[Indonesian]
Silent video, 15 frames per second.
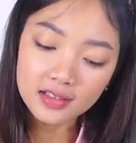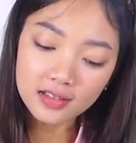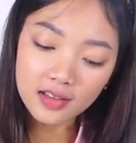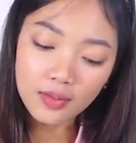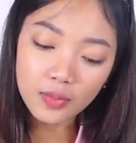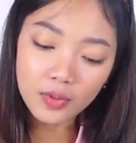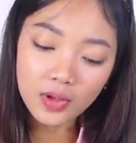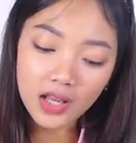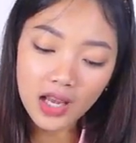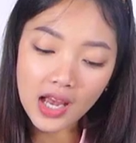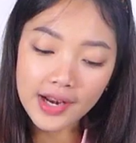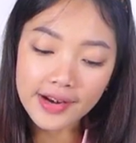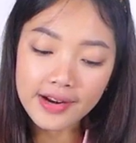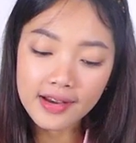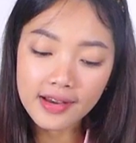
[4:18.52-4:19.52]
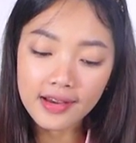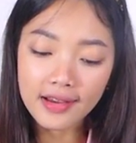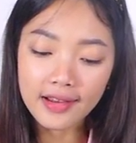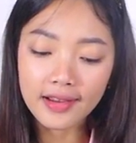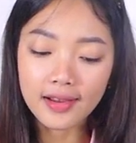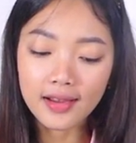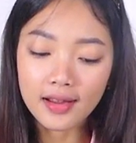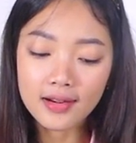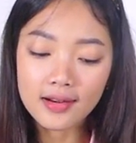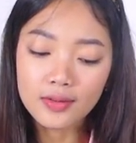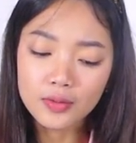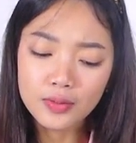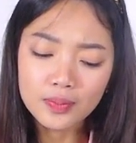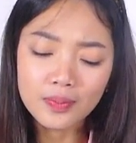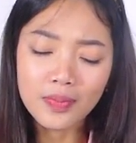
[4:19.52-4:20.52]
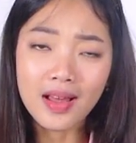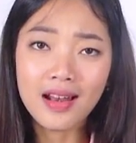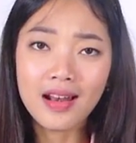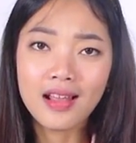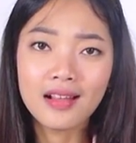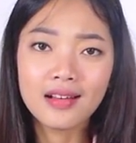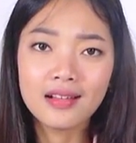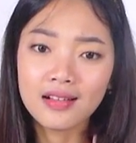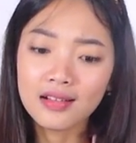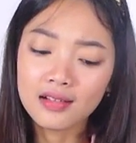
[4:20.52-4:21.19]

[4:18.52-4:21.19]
nggak boleh ada kayak ada gumpalan